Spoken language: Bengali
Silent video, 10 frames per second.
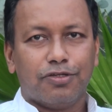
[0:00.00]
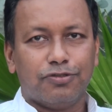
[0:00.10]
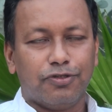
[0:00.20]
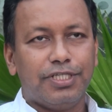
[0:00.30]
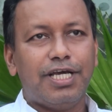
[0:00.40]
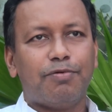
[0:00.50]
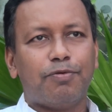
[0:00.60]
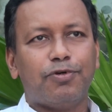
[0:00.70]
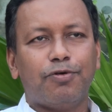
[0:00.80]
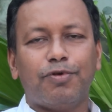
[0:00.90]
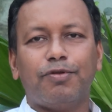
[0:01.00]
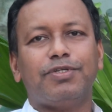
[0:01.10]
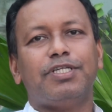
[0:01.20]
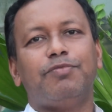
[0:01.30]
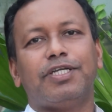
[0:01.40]
যদি আমরা পূর্ণ
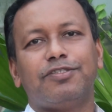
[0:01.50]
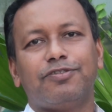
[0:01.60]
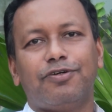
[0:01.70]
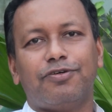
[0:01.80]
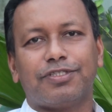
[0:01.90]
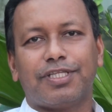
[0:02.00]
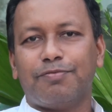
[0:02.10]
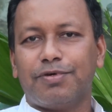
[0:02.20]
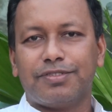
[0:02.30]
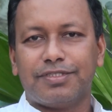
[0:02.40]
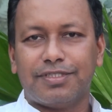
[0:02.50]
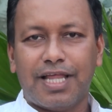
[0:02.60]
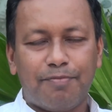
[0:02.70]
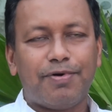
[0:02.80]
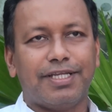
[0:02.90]
নির্বাচিত হতে
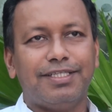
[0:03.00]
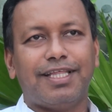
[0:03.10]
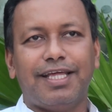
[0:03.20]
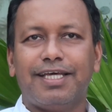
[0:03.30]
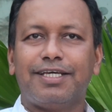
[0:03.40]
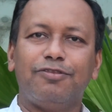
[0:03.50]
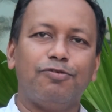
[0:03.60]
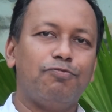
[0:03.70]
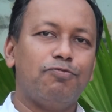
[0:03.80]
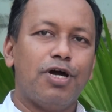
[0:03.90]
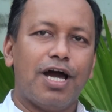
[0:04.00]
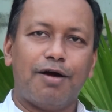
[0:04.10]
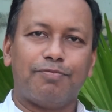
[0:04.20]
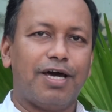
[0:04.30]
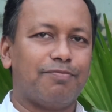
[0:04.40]
না পারি তাইলে কিন্তু
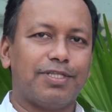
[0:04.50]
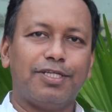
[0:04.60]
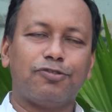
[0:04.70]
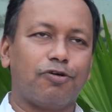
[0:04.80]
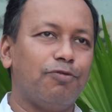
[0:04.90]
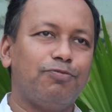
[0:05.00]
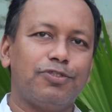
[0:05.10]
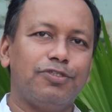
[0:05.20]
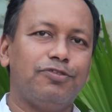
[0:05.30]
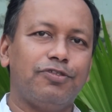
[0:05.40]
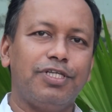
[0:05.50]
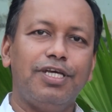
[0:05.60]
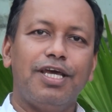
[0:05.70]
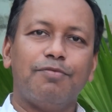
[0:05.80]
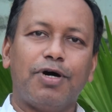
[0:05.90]
আমরা আপনাদের সকল প্রতিশ্রুতি
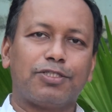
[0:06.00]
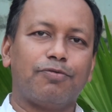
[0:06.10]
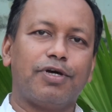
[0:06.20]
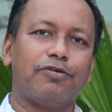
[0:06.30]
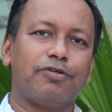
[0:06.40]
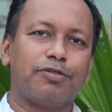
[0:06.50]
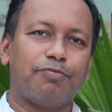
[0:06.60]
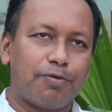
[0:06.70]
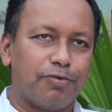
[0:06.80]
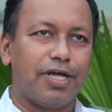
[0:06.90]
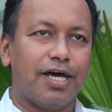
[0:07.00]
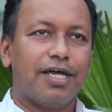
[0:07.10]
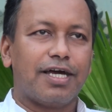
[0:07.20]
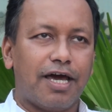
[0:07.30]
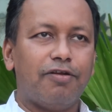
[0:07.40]
বাস্তবায়ন করতে পারবো না
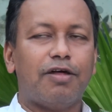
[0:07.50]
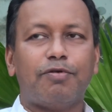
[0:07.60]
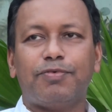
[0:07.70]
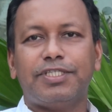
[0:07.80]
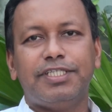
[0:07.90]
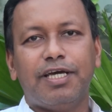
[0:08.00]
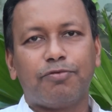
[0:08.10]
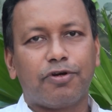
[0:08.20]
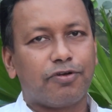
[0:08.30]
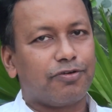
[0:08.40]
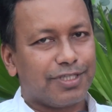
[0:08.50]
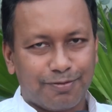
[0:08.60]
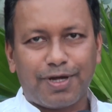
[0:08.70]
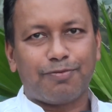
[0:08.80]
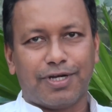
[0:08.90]
কারণ আমরা প্রেসিডিয়াম গঠন করতে
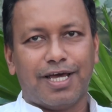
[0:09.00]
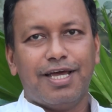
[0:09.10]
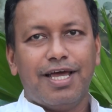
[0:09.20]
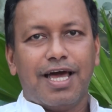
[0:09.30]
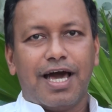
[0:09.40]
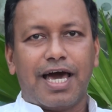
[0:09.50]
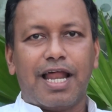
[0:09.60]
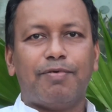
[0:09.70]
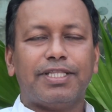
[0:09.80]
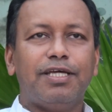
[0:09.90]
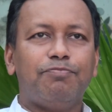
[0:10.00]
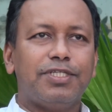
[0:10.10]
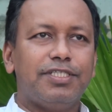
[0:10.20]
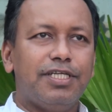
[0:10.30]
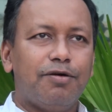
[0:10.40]
পারবো না আর আমাদের
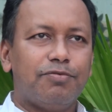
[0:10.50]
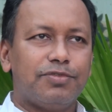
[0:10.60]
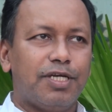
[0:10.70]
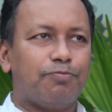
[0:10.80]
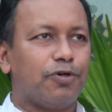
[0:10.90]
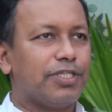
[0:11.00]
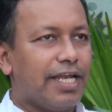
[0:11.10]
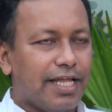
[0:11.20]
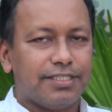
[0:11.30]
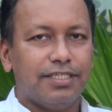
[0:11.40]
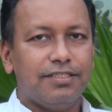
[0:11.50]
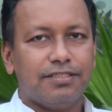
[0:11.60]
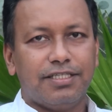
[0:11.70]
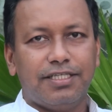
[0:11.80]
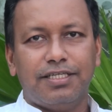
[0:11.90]
প্রেসিডিয়াম যে প্রধান আছেন
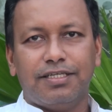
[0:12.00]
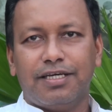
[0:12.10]
তিনি